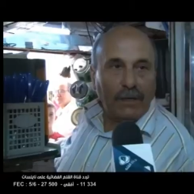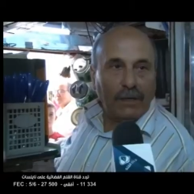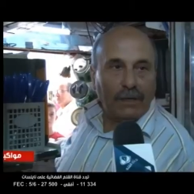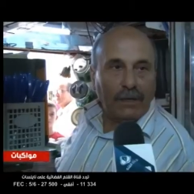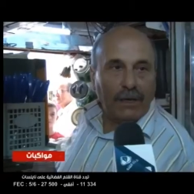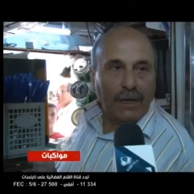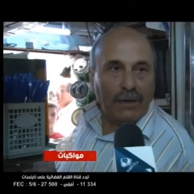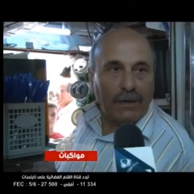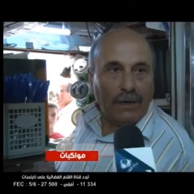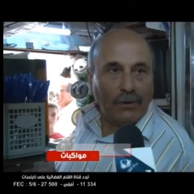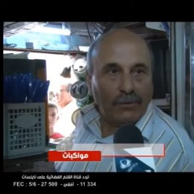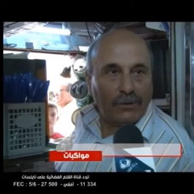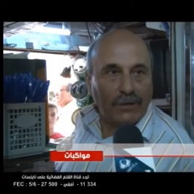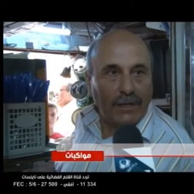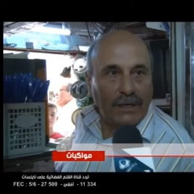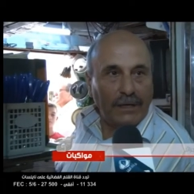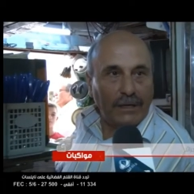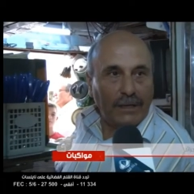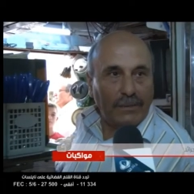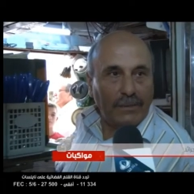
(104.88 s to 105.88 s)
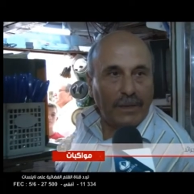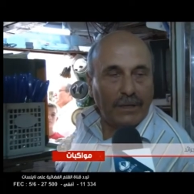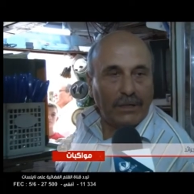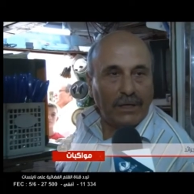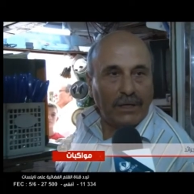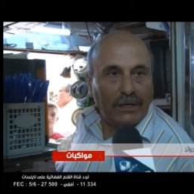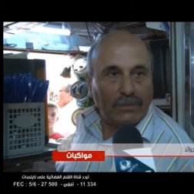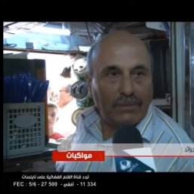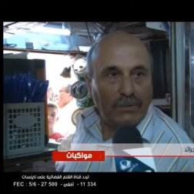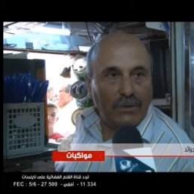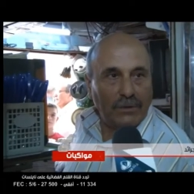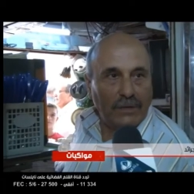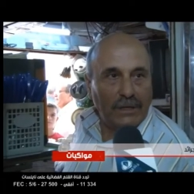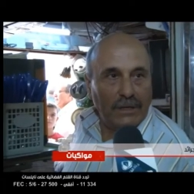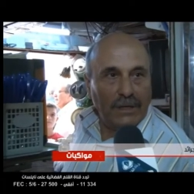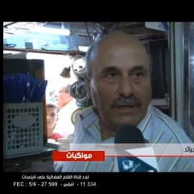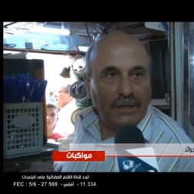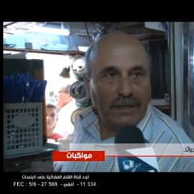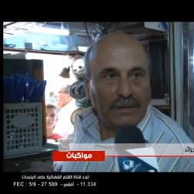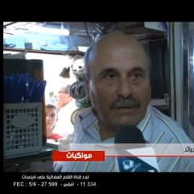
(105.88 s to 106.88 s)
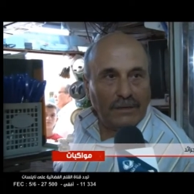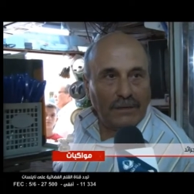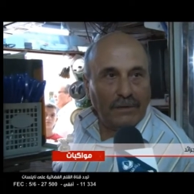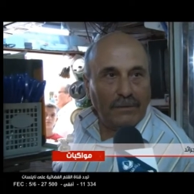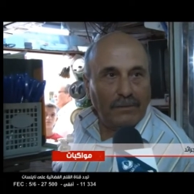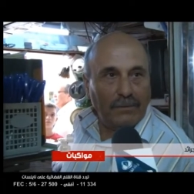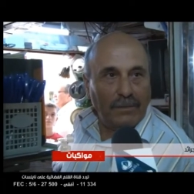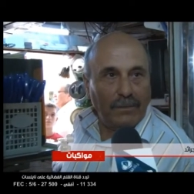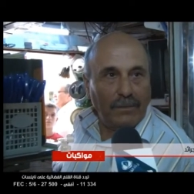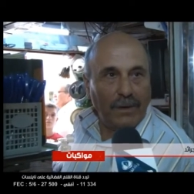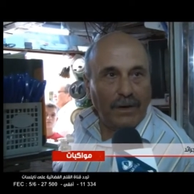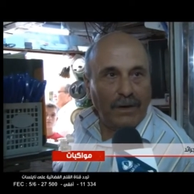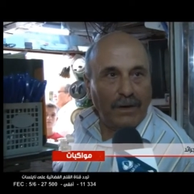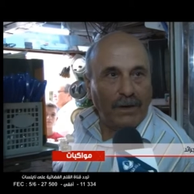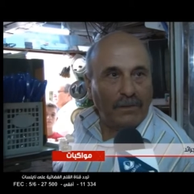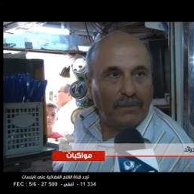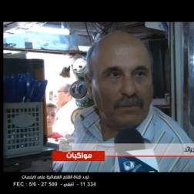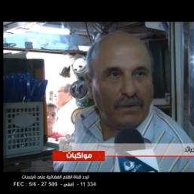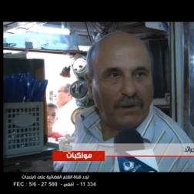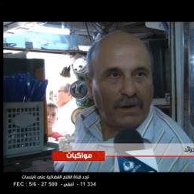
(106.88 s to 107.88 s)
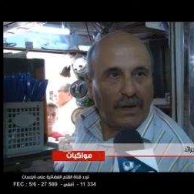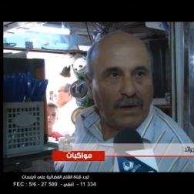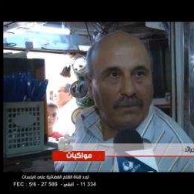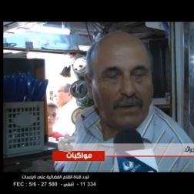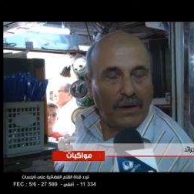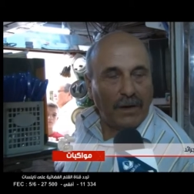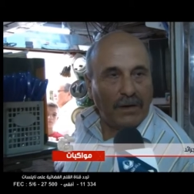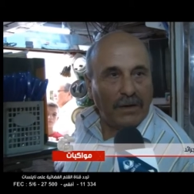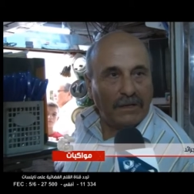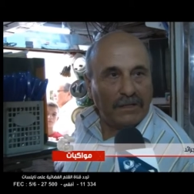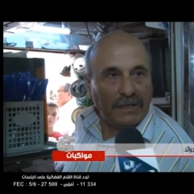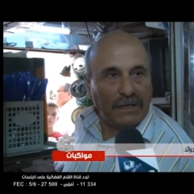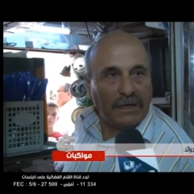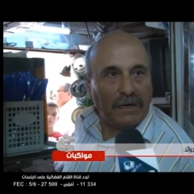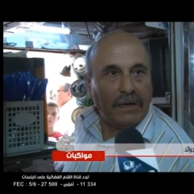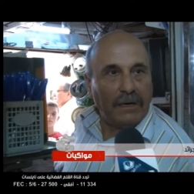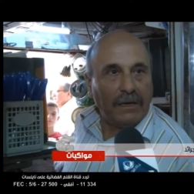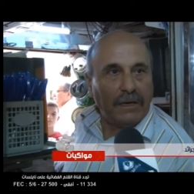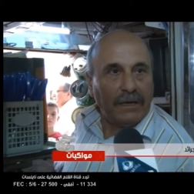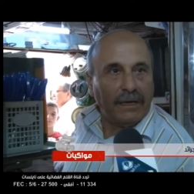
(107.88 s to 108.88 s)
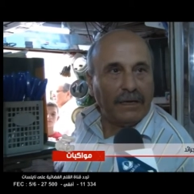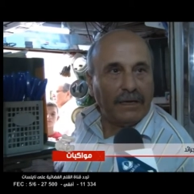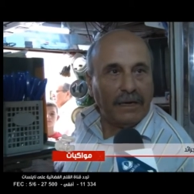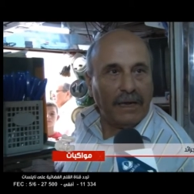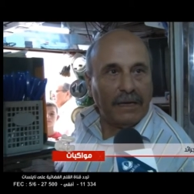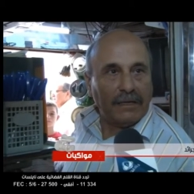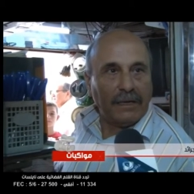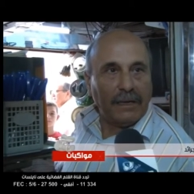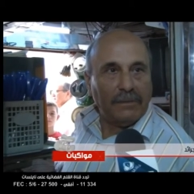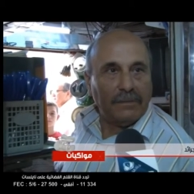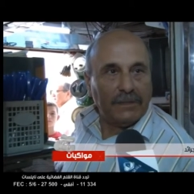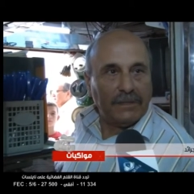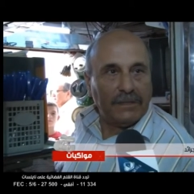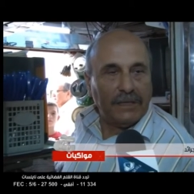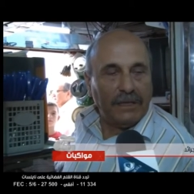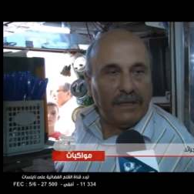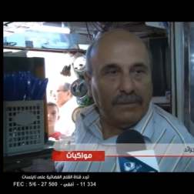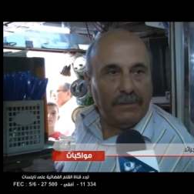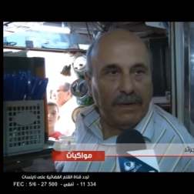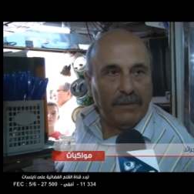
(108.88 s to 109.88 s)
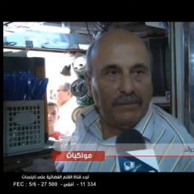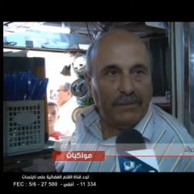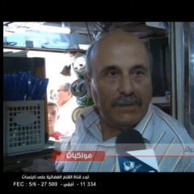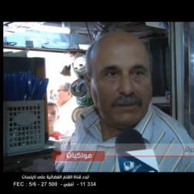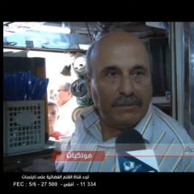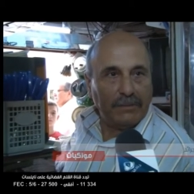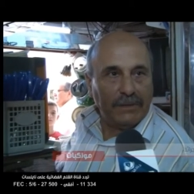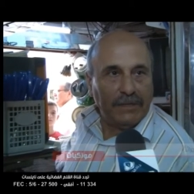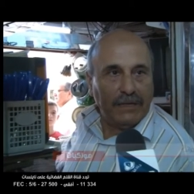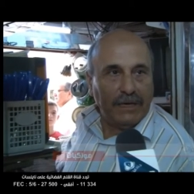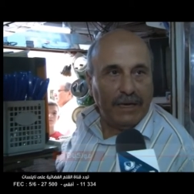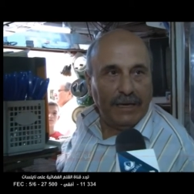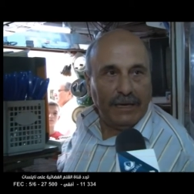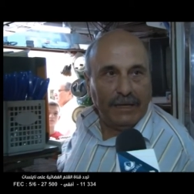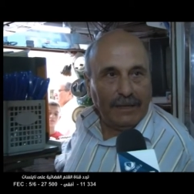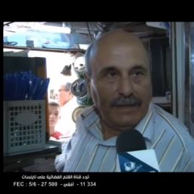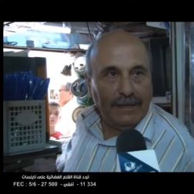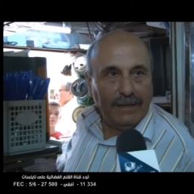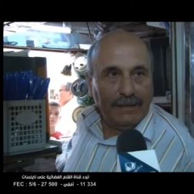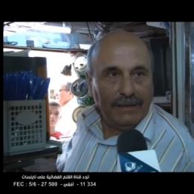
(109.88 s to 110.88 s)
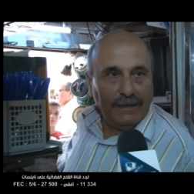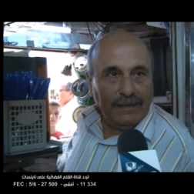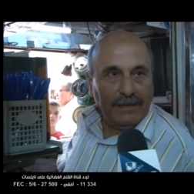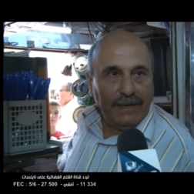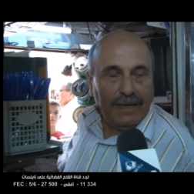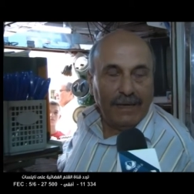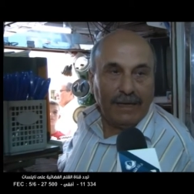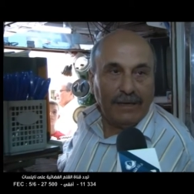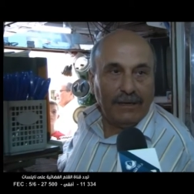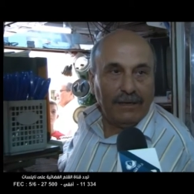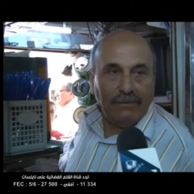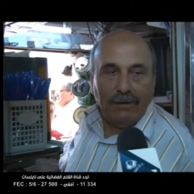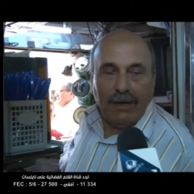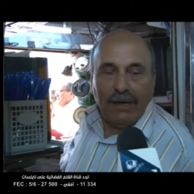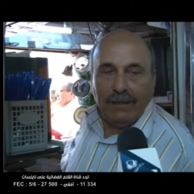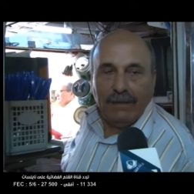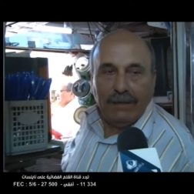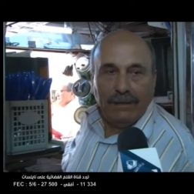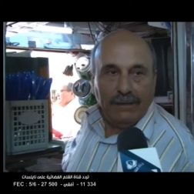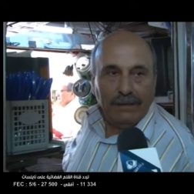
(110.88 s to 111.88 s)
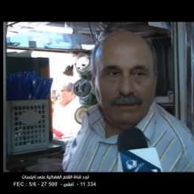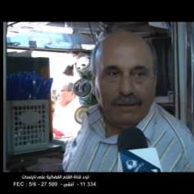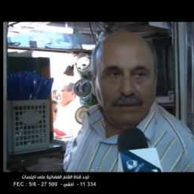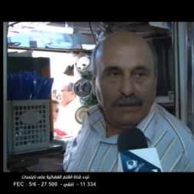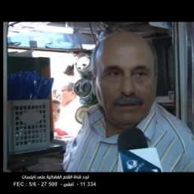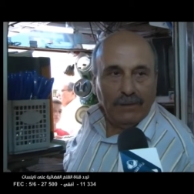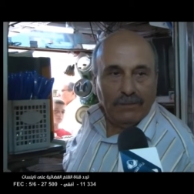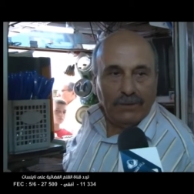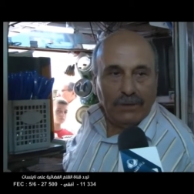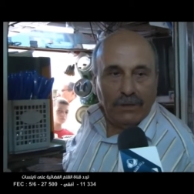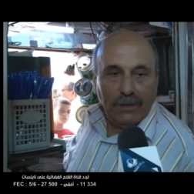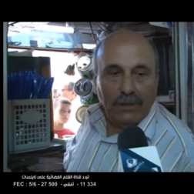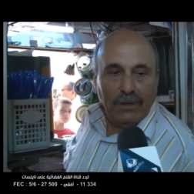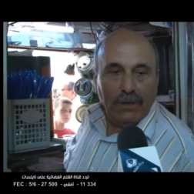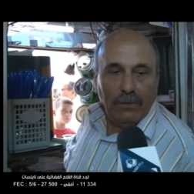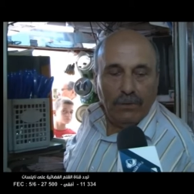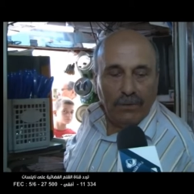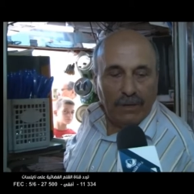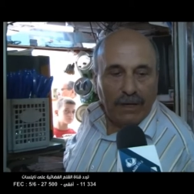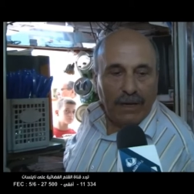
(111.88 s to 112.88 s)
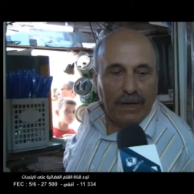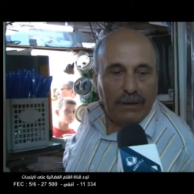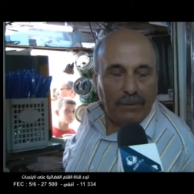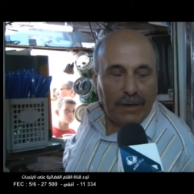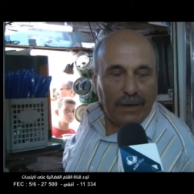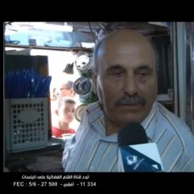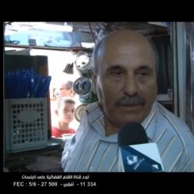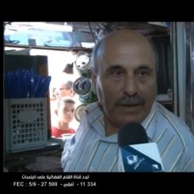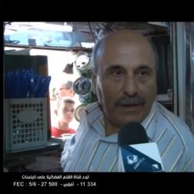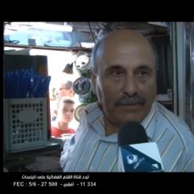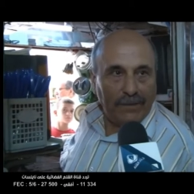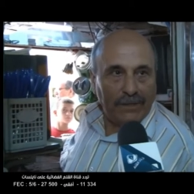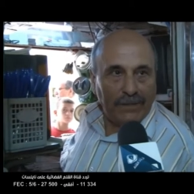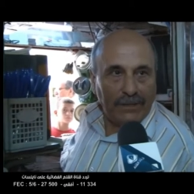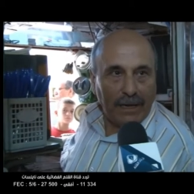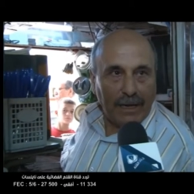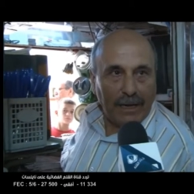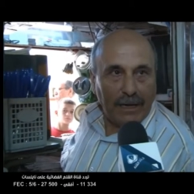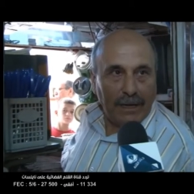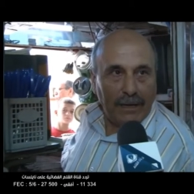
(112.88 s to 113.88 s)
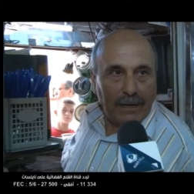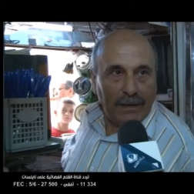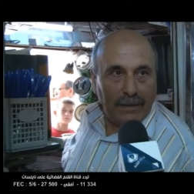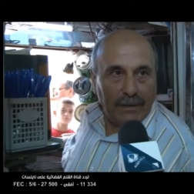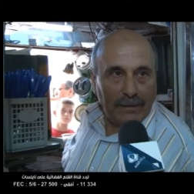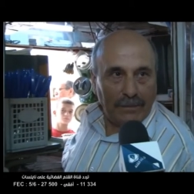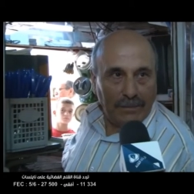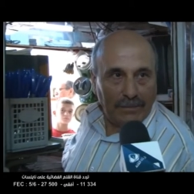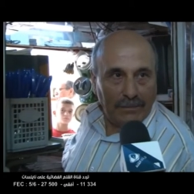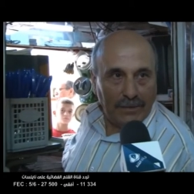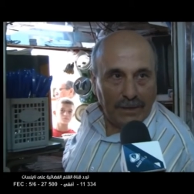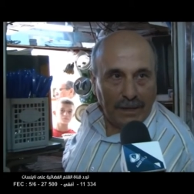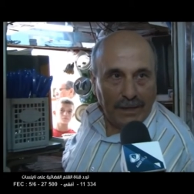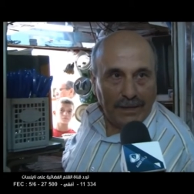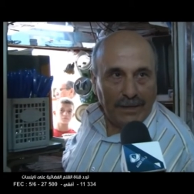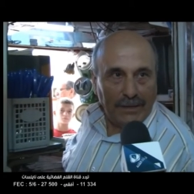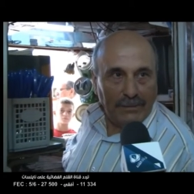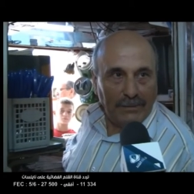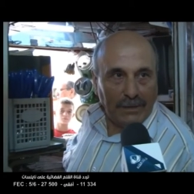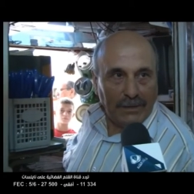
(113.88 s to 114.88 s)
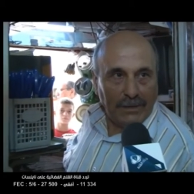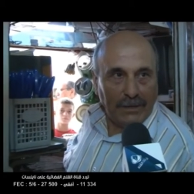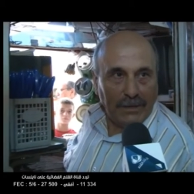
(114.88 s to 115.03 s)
ولا يا ياخذ جريده ما تعجبوش بوش مقاله مقاله صغيره يقول لك لا تعمل زي هذه ما نحبهاش بدلها لي هيك الواحد يمشي واذا كان الواحد ما يعملش العينين